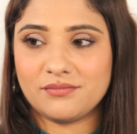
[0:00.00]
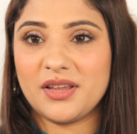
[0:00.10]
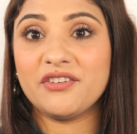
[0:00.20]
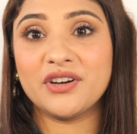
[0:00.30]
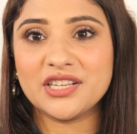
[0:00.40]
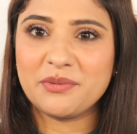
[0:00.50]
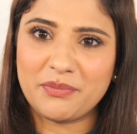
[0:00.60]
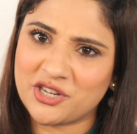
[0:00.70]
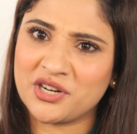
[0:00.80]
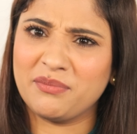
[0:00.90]
मेरा फर्स्ट
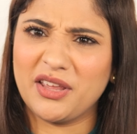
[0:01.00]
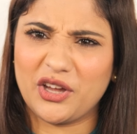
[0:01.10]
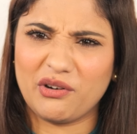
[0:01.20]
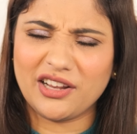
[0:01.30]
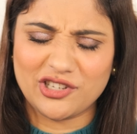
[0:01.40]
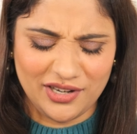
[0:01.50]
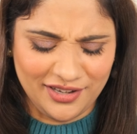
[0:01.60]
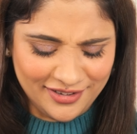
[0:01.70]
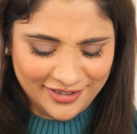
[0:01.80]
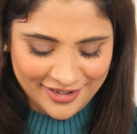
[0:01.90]
इंप्रेशन आप देख रहे हो
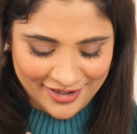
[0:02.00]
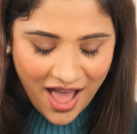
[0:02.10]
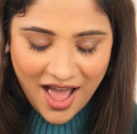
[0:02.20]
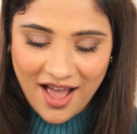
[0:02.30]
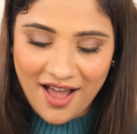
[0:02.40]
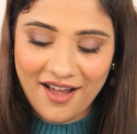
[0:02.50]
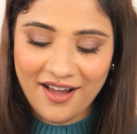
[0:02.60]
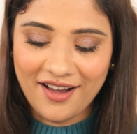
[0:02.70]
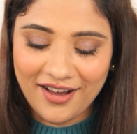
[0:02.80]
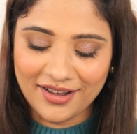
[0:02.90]
एक्चुअली आ हा
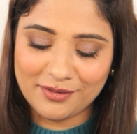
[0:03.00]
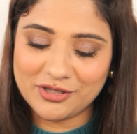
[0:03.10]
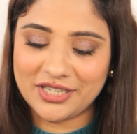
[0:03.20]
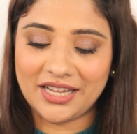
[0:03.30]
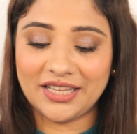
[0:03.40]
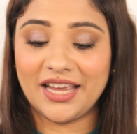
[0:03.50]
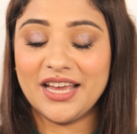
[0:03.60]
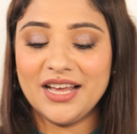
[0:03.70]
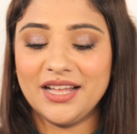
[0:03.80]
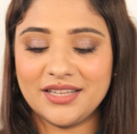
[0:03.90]
हा हा मुझे याद आई
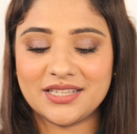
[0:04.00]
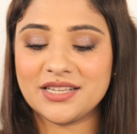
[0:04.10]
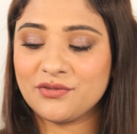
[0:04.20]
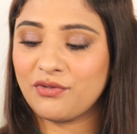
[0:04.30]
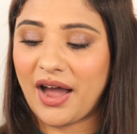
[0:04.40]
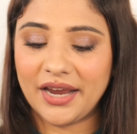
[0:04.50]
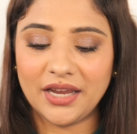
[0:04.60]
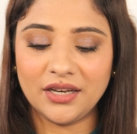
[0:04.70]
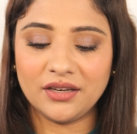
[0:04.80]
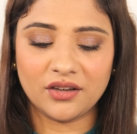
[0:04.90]
दिस इज़
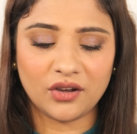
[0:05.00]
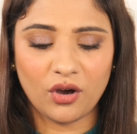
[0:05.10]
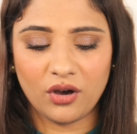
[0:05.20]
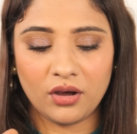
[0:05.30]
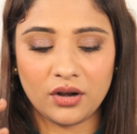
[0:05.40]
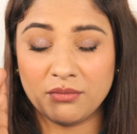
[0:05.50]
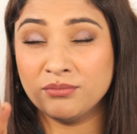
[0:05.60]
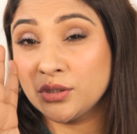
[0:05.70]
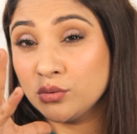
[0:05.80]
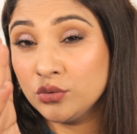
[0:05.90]
वाइन और
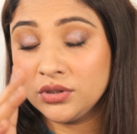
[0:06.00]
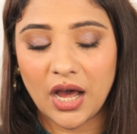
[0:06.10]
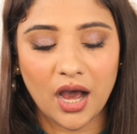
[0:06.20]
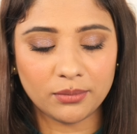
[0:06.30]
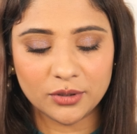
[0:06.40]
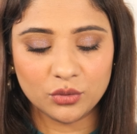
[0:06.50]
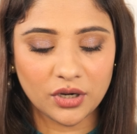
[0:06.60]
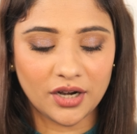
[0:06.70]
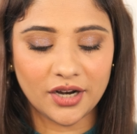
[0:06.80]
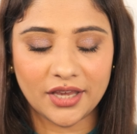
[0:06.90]
मरून डार्क मरून
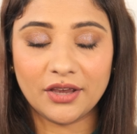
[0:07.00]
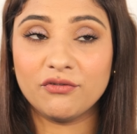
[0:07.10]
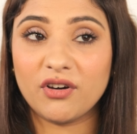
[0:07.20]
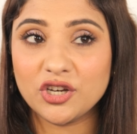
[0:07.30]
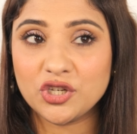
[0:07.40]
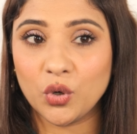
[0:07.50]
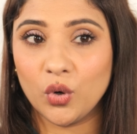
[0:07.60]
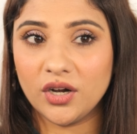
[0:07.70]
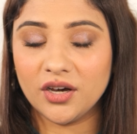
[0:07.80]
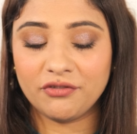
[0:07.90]
कलर की वन
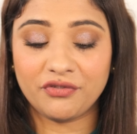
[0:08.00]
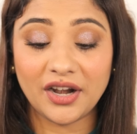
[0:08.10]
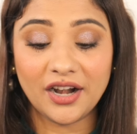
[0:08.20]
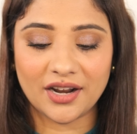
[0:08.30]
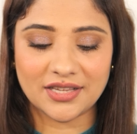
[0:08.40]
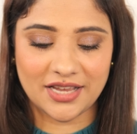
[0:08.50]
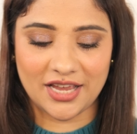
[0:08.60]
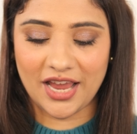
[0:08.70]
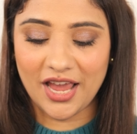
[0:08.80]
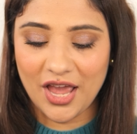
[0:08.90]
शोल्डर फ्रिल ड्रेस
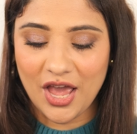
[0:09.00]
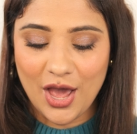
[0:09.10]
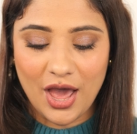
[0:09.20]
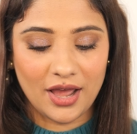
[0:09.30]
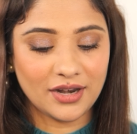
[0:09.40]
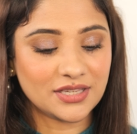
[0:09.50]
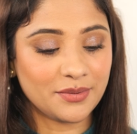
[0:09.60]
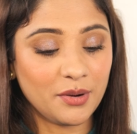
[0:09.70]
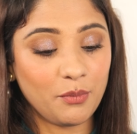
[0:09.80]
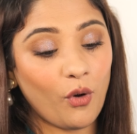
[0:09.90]
है ये एंड इसे
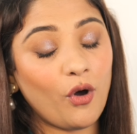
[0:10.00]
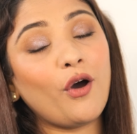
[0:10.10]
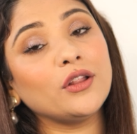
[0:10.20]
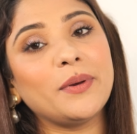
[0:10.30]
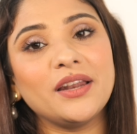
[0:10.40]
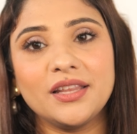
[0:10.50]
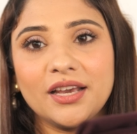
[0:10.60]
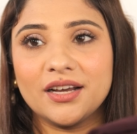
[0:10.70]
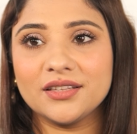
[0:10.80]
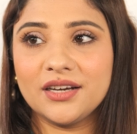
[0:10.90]
मैंने बहुत पहले
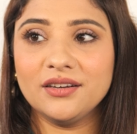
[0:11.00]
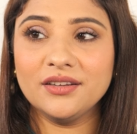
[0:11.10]
देखा था